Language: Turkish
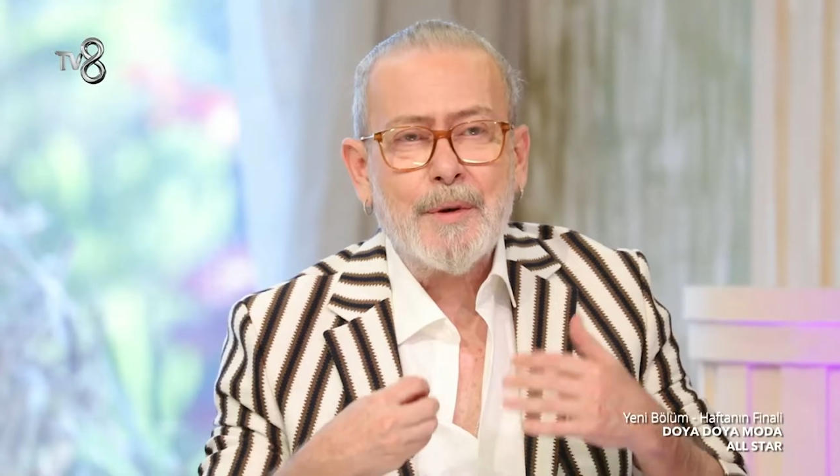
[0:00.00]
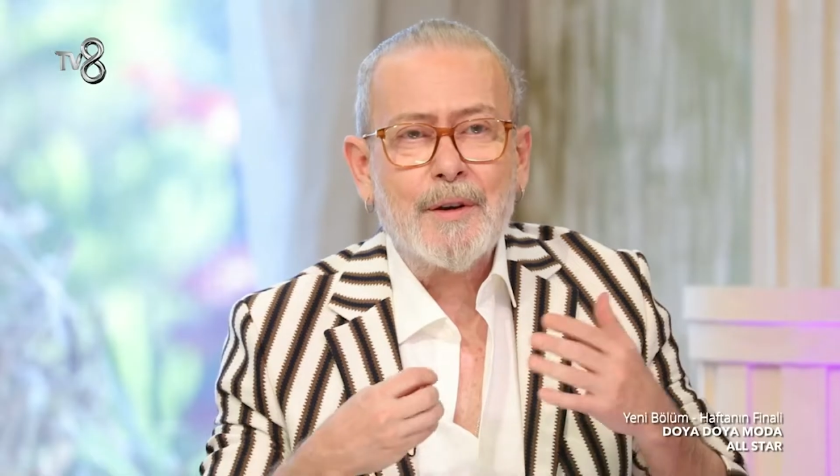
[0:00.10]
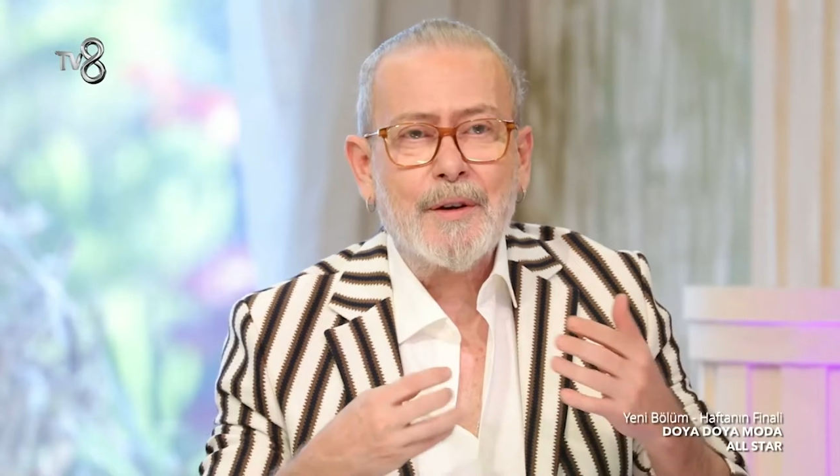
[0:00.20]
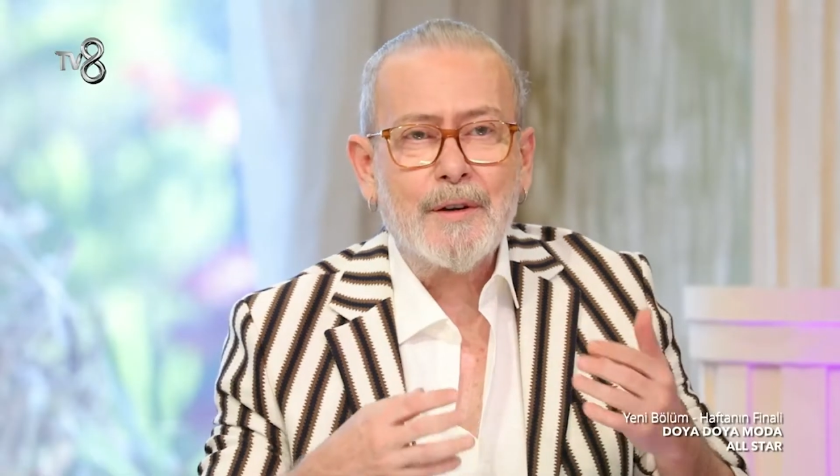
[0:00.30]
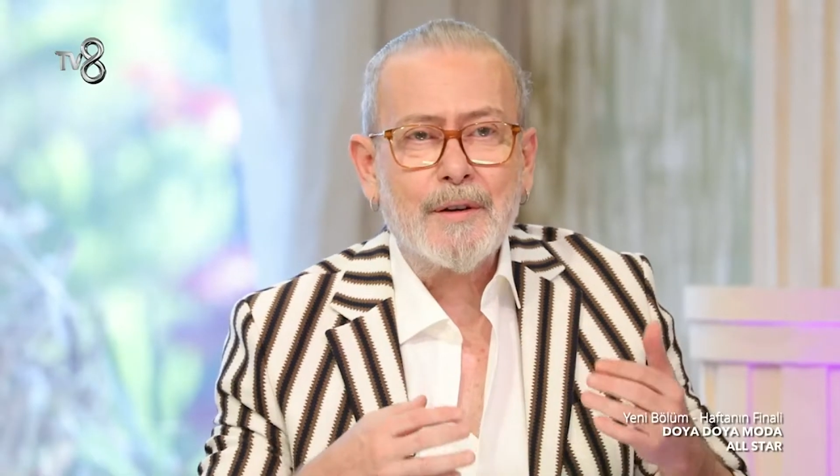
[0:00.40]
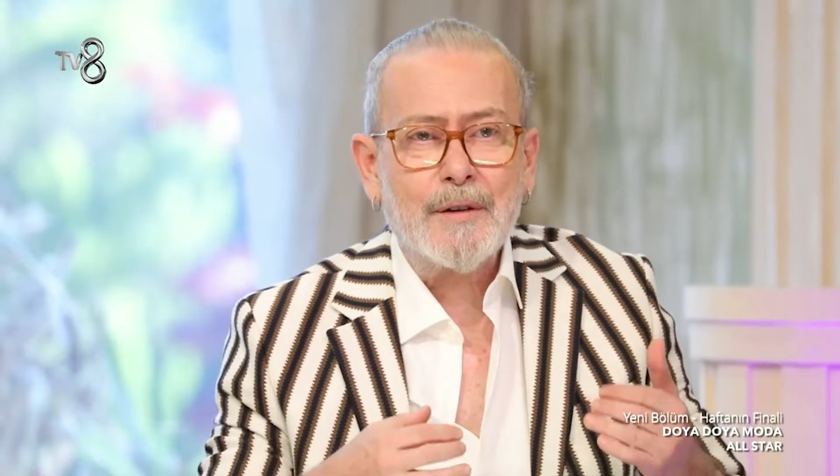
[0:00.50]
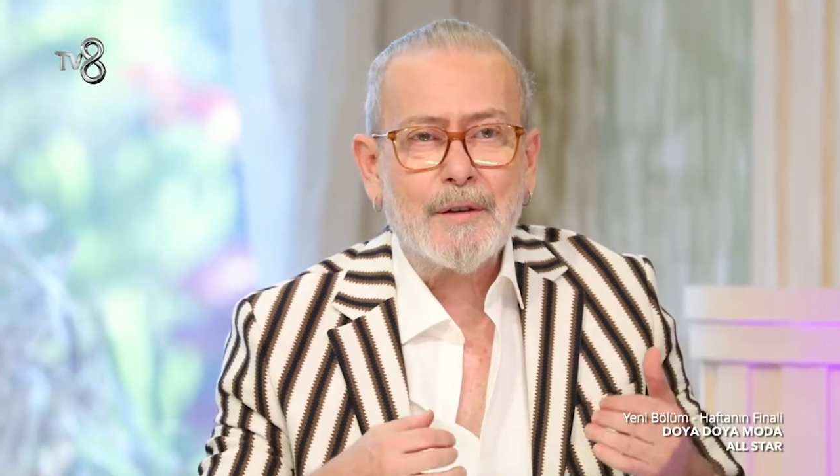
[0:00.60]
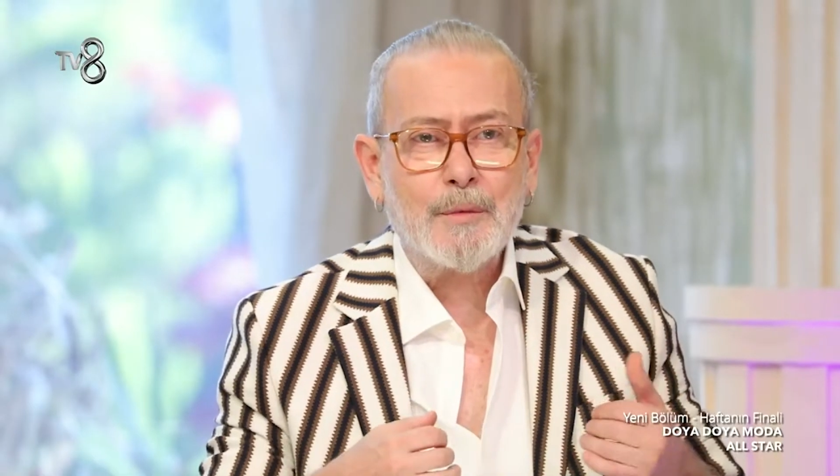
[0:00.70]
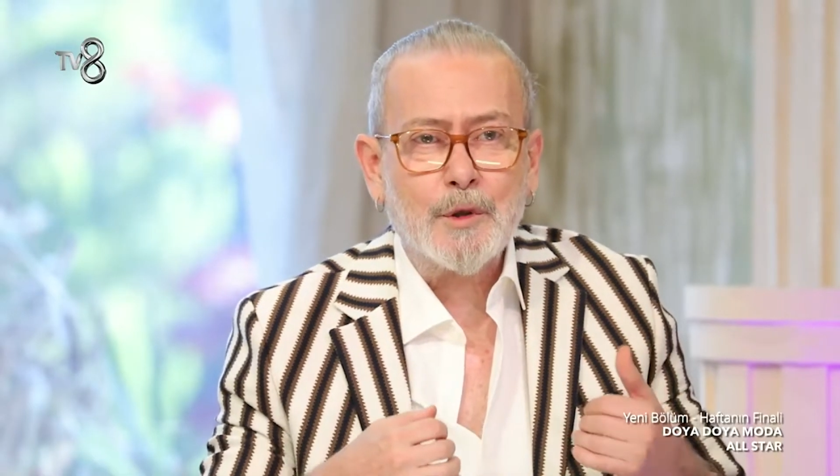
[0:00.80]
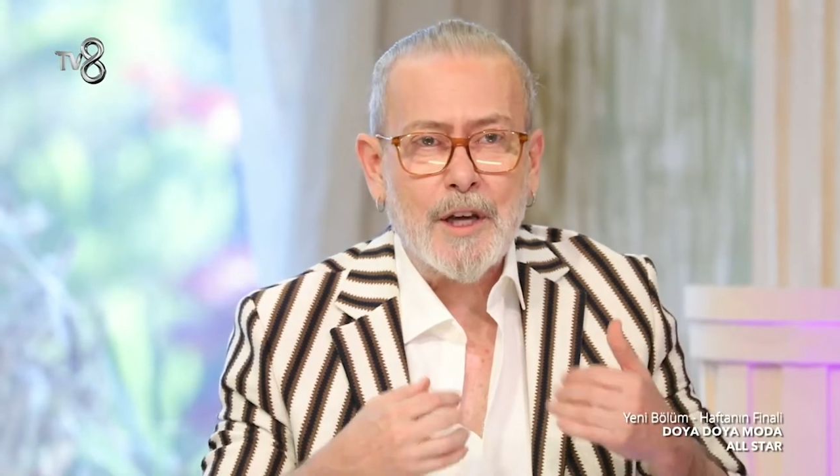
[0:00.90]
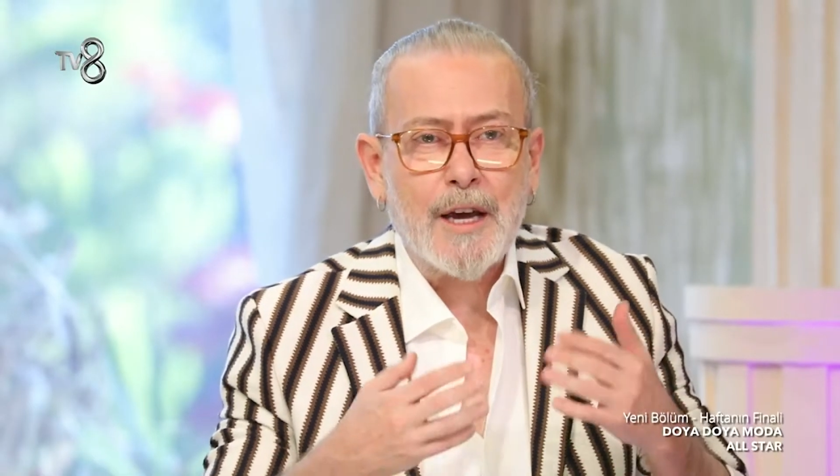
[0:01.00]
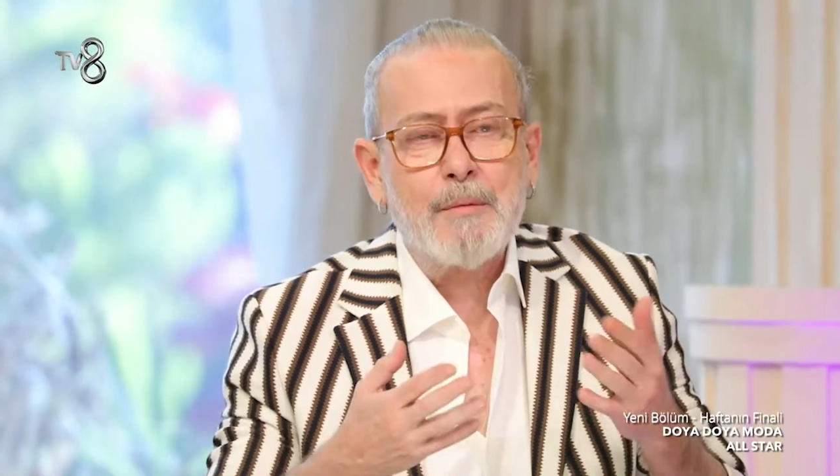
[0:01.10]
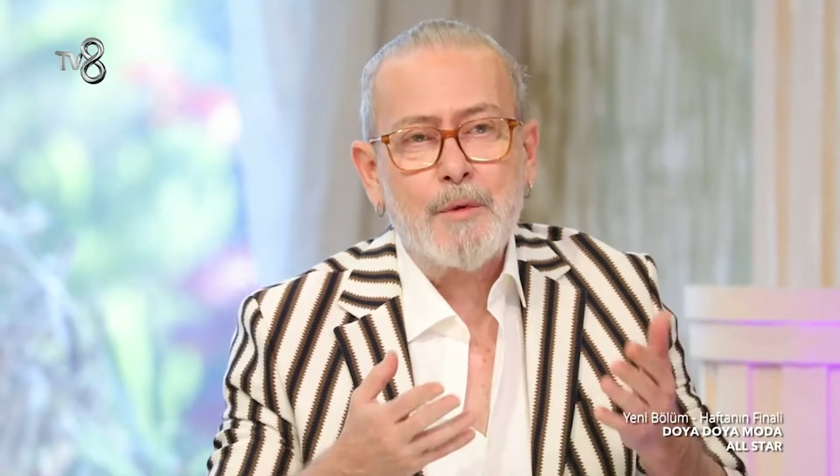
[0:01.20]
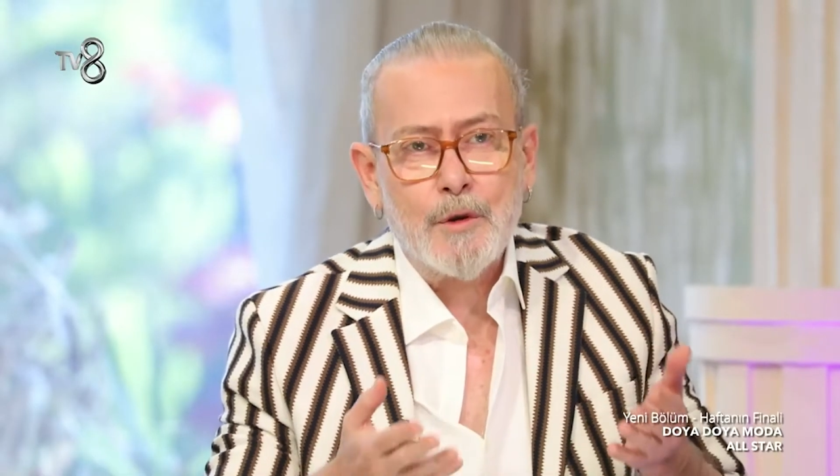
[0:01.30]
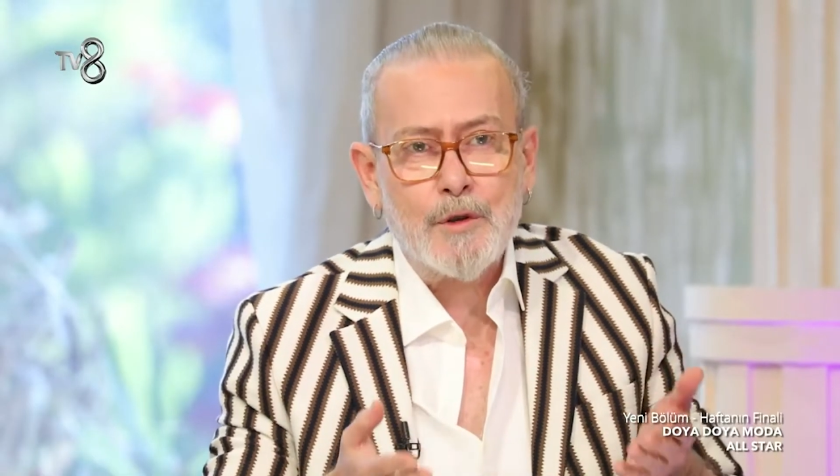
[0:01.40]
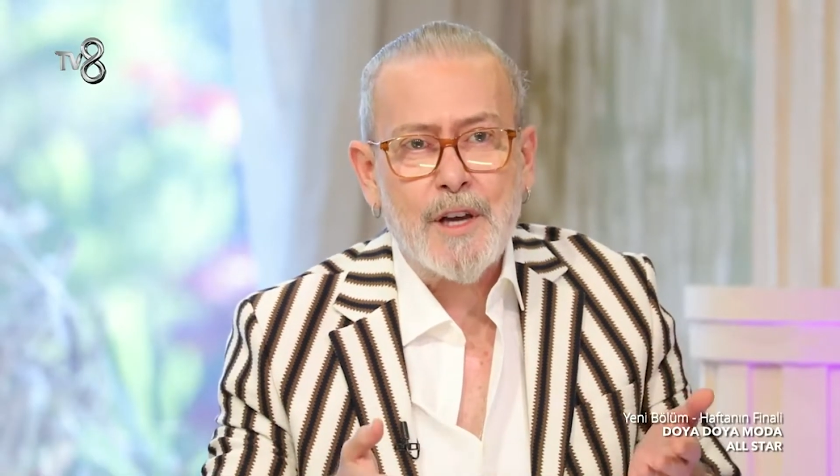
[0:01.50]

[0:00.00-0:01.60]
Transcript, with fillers: e, burada en büyük